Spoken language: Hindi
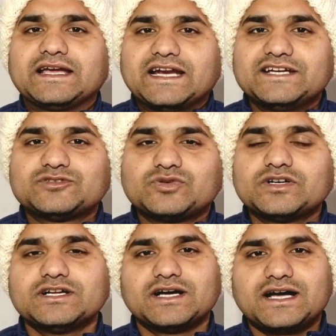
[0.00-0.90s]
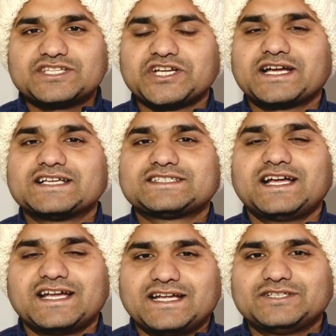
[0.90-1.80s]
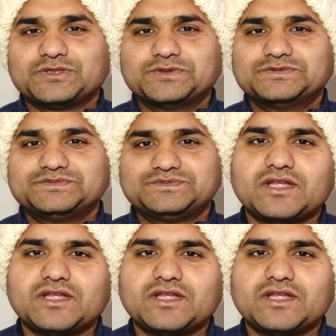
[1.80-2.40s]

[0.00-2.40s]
क्रेडिट स्कोर अच्छा खासा है तो